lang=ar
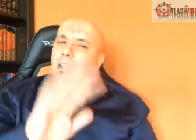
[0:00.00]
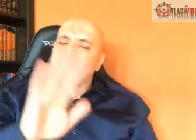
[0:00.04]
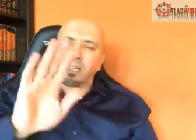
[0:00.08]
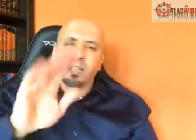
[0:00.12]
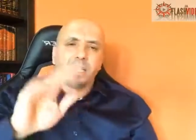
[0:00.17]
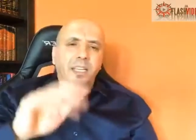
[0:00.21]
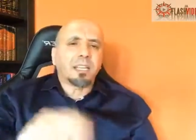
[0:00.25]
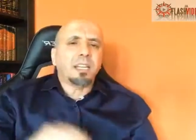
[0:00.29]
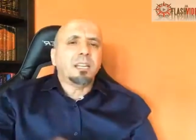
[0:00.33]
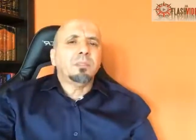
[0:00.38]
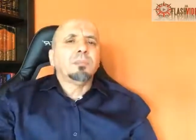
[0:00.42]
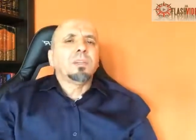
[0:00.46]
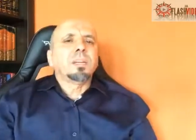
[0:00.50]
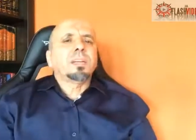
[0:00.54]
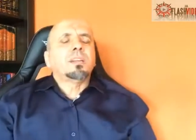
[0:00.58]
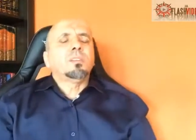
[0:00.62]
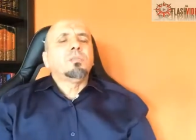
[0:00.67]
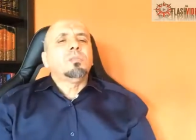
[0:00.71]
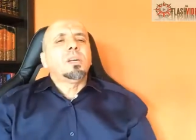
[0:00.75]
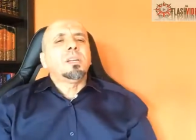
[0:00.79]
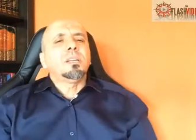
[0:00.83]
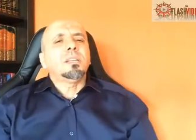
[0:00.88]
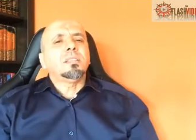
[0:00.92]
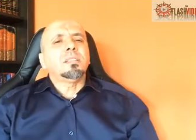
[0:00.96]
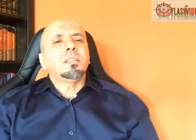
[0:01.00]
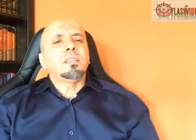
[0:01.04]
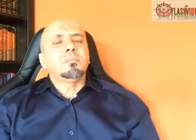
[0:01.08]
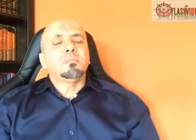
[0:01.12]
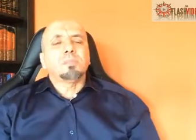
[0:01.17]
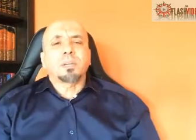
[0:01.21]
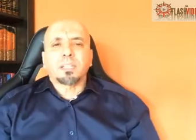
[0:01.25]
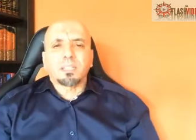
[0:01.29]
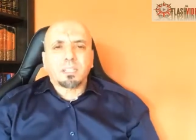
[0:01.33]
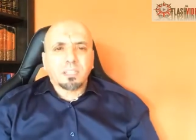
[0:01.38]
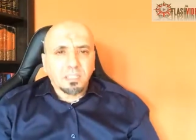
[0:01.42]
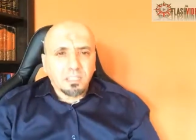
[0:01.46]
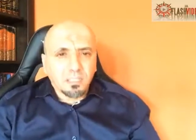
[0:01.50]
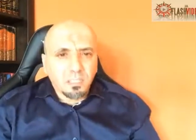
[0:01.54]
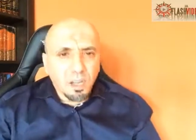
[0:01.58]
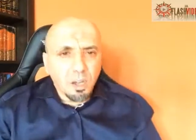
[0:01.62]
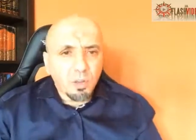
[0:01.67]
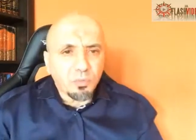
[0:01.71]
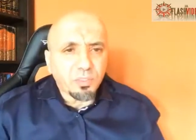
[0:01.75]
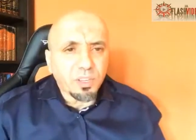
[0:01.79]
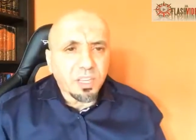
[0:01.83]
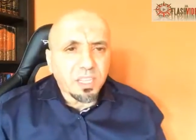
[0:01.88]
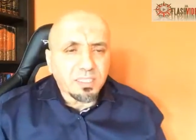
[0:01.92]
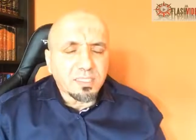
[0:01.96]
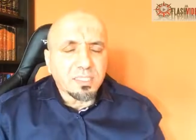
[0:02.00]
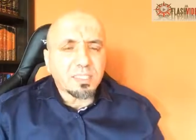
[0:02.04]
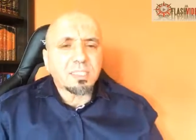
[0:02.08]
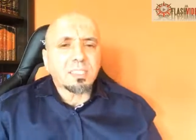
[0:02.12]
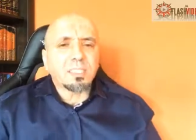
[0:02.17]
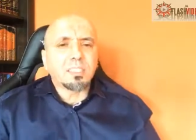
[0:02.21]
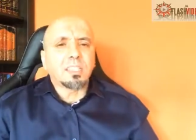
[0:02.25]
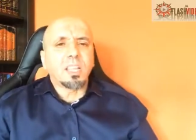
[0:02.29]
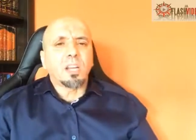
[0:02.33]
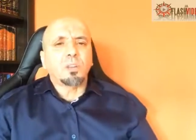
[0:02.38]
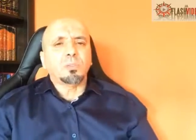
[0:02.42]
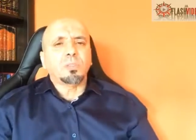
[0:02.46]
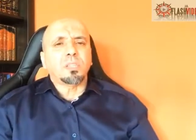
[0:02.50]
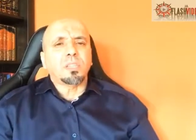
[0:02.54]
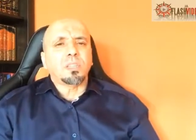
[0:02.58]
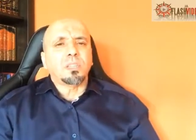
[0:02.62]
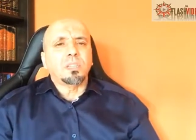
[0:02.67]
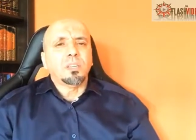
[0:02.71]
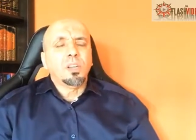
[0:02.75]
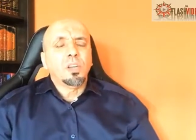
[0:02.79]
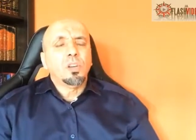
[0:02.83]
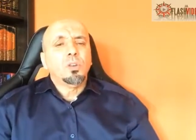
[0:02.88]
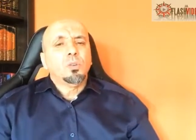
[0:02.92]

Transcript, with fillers: الله يرحم لك الوالدين بارك الله فيك السيد داودي